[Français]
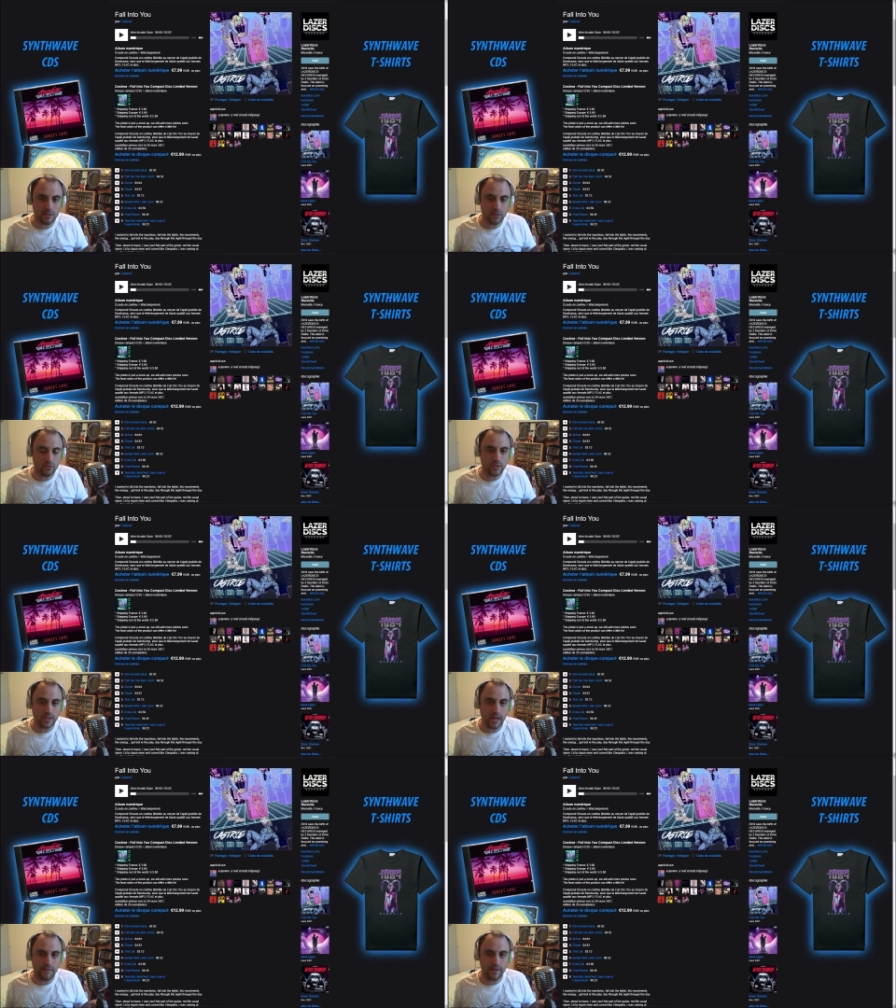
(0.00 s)
euh, du,
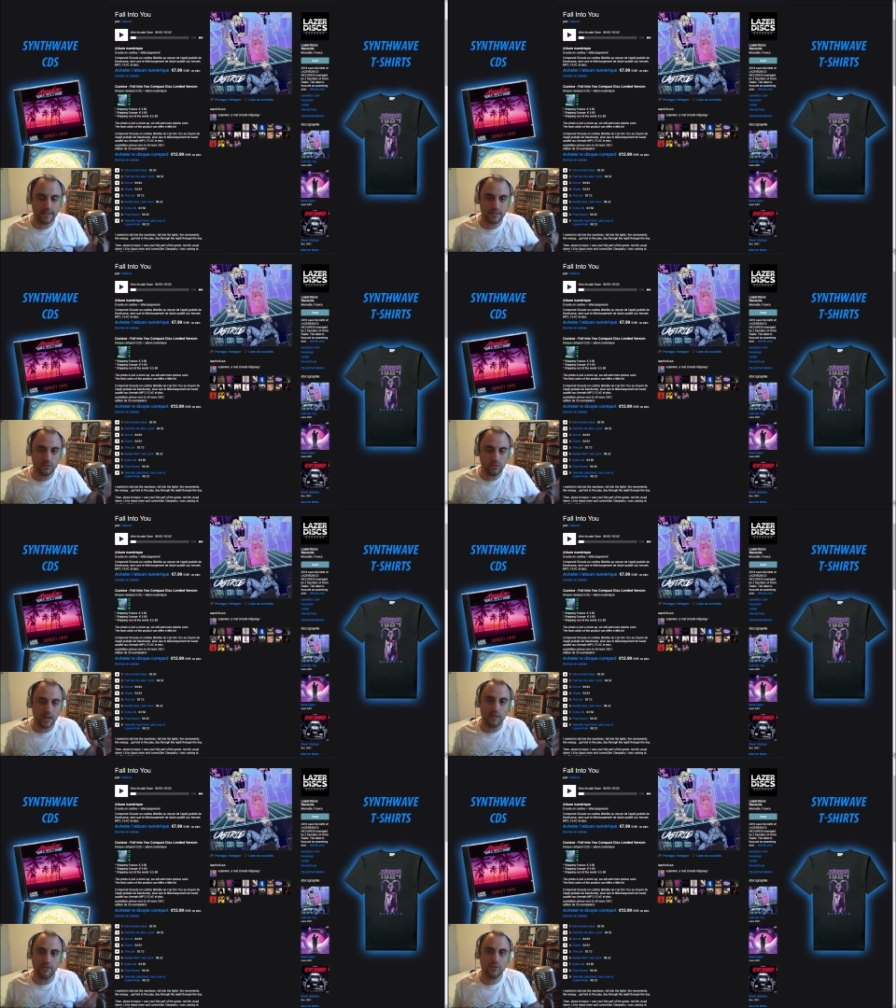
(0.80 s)
à fracasser du
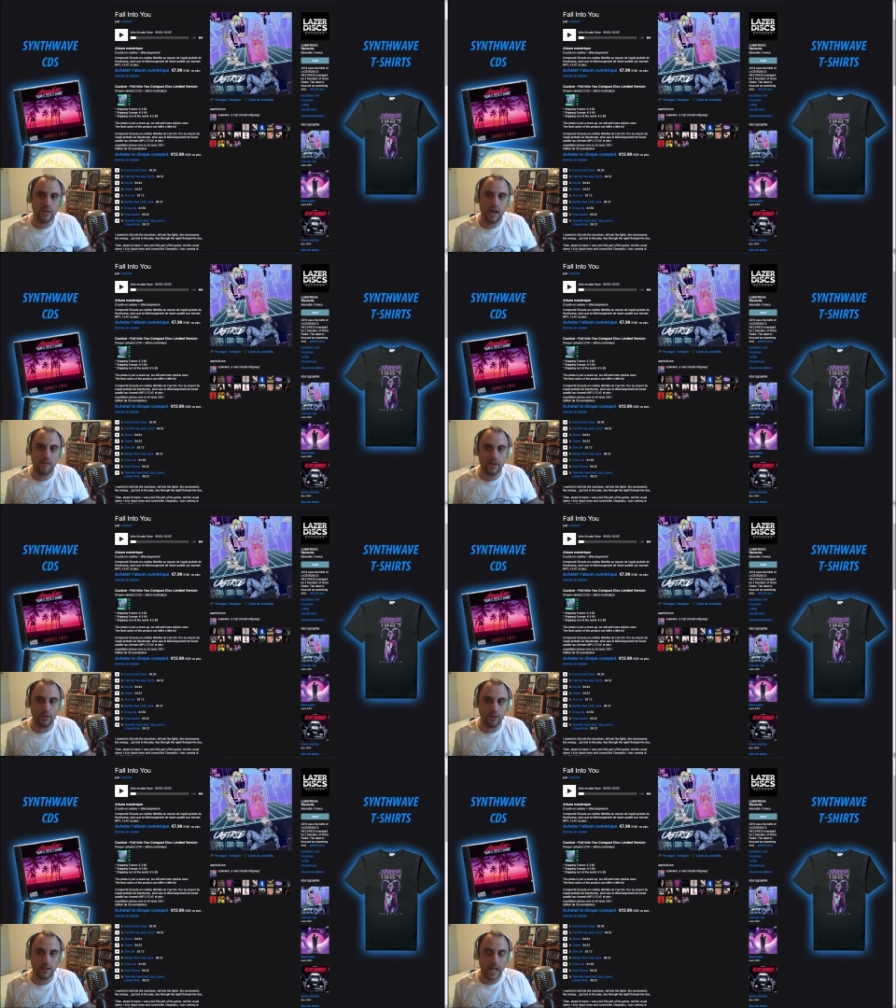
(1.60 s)
crâne, enfin du cas à
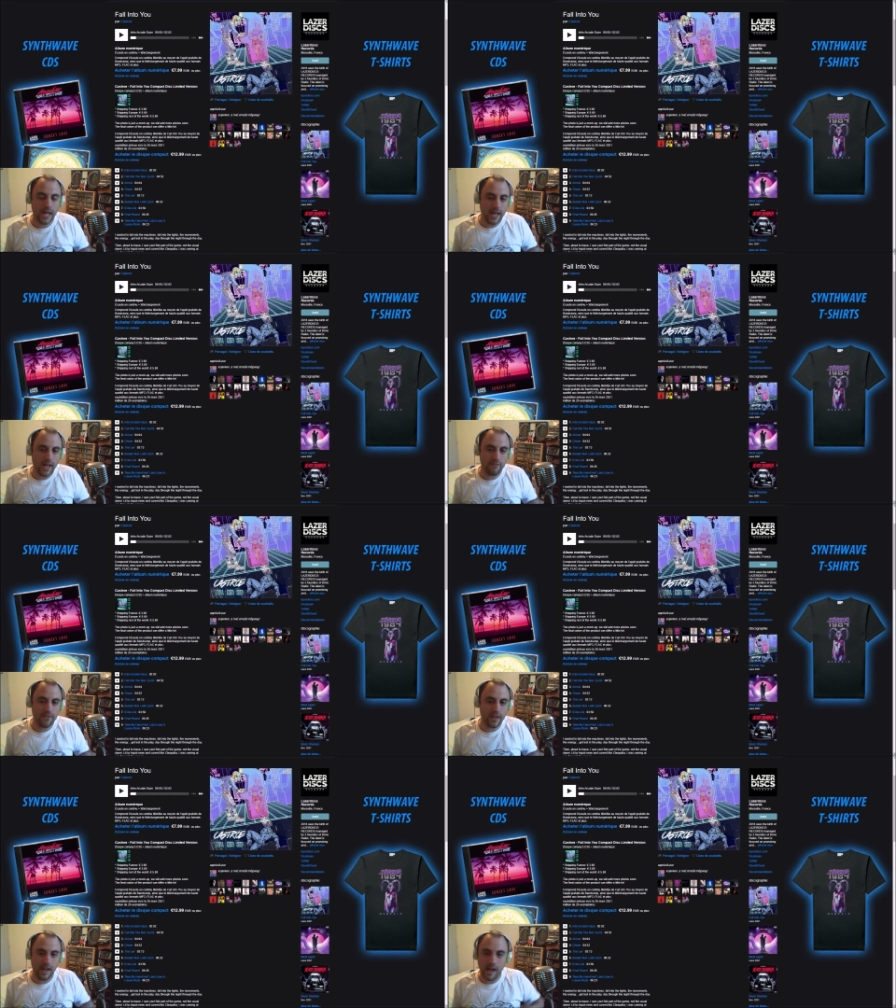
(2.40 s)
faire, à
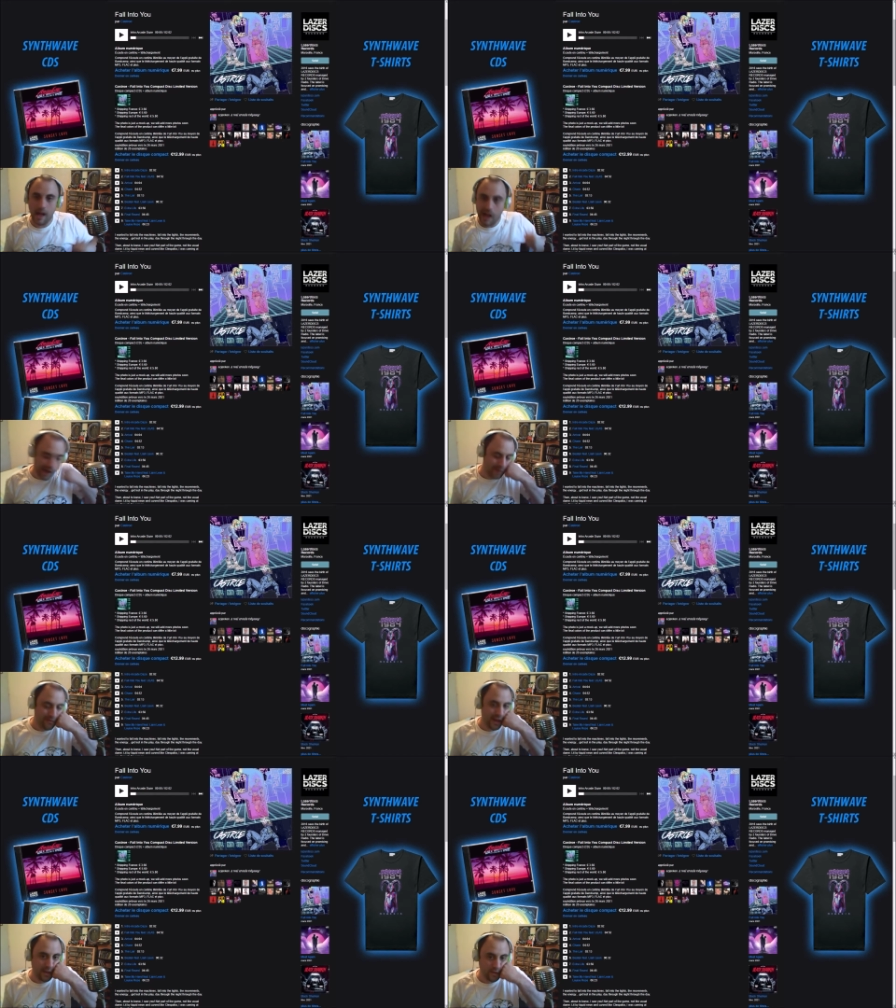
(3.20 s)
faire,
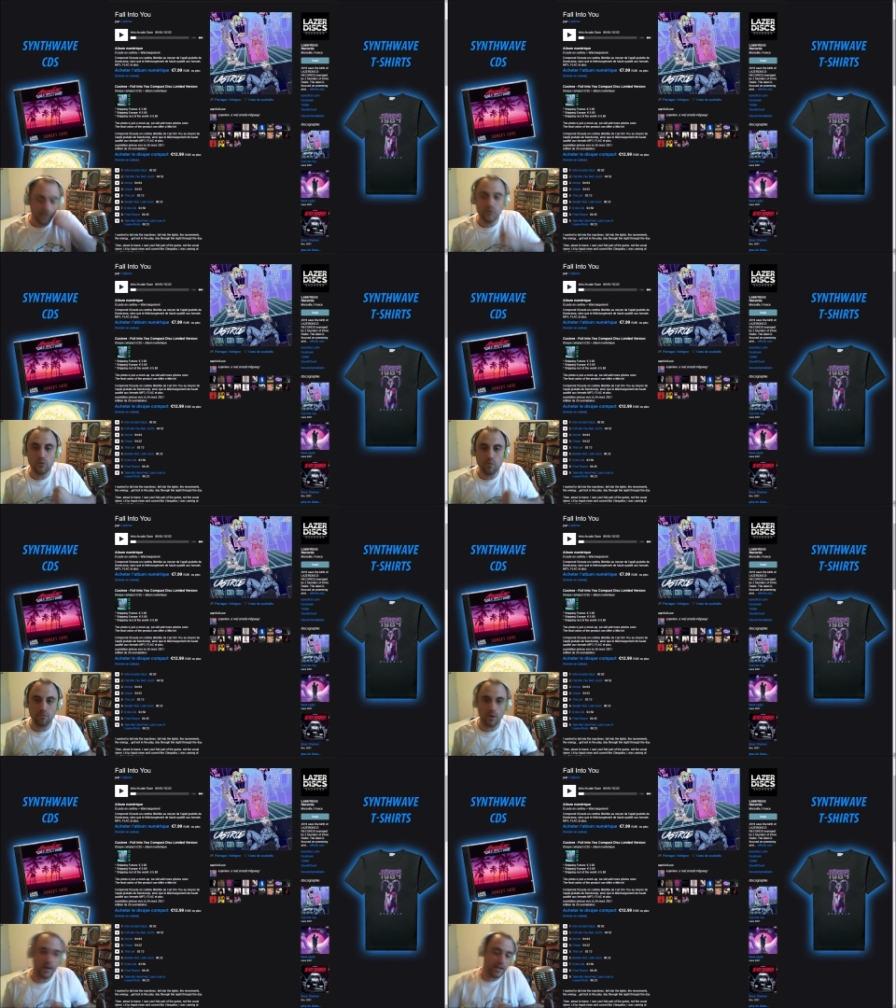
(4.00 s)
à, donner du
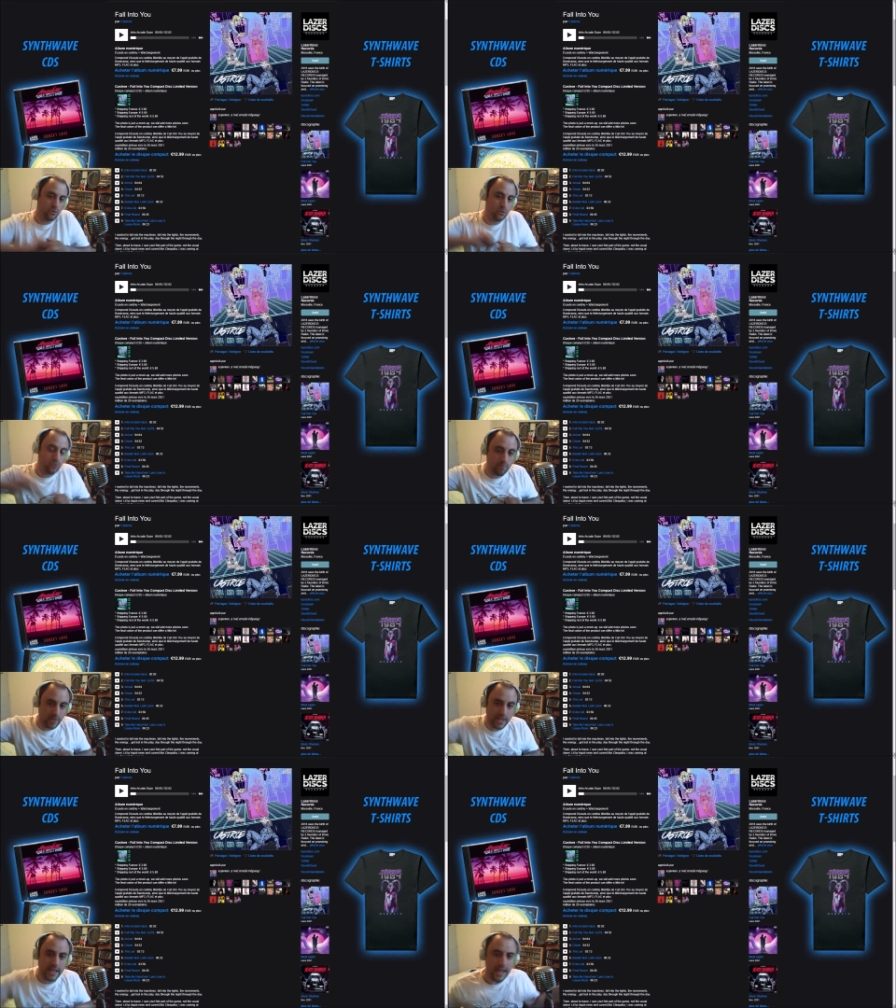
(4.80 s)
poing et du coup de
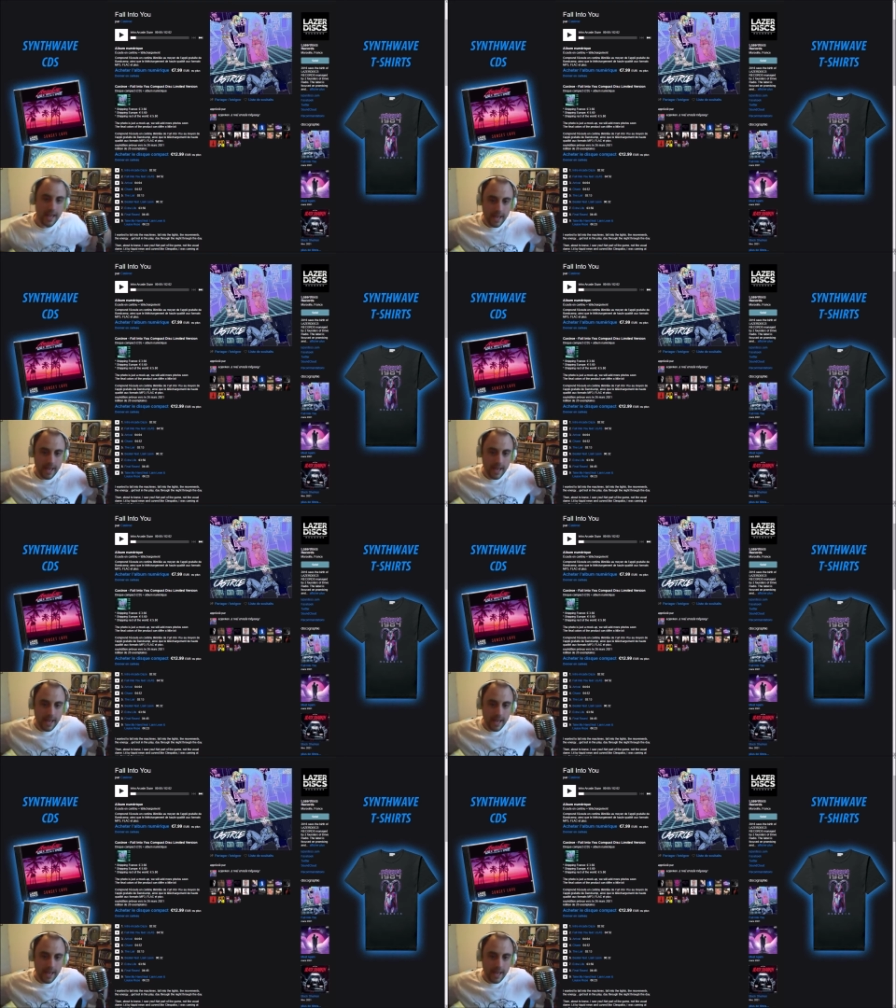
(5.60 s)
pied.